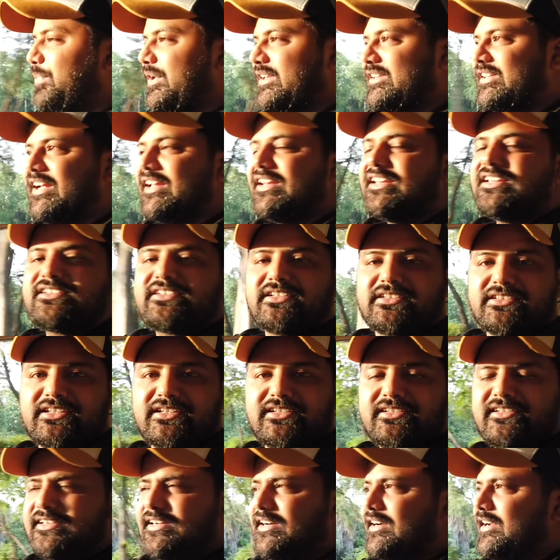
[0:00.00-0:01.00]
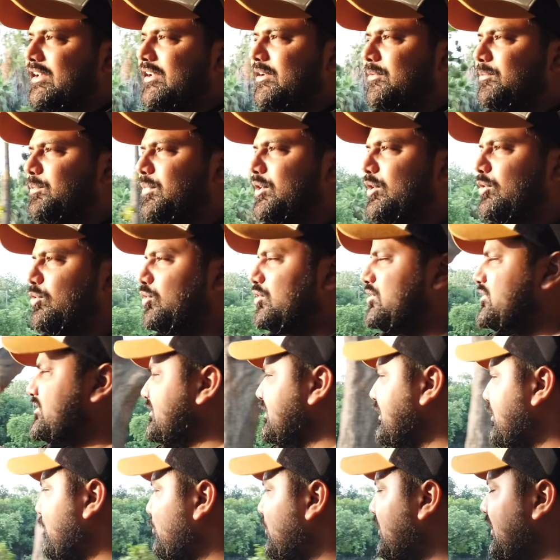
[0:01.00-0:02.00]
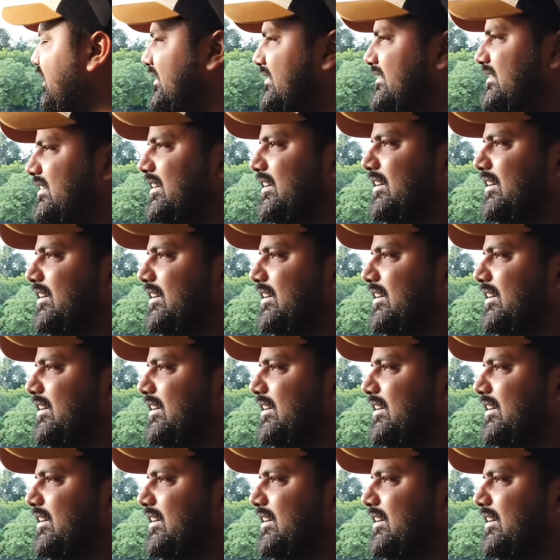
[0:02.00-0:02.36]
पता ही नहीं चलता जी गाड़ी बिल्कुल साउंडलेस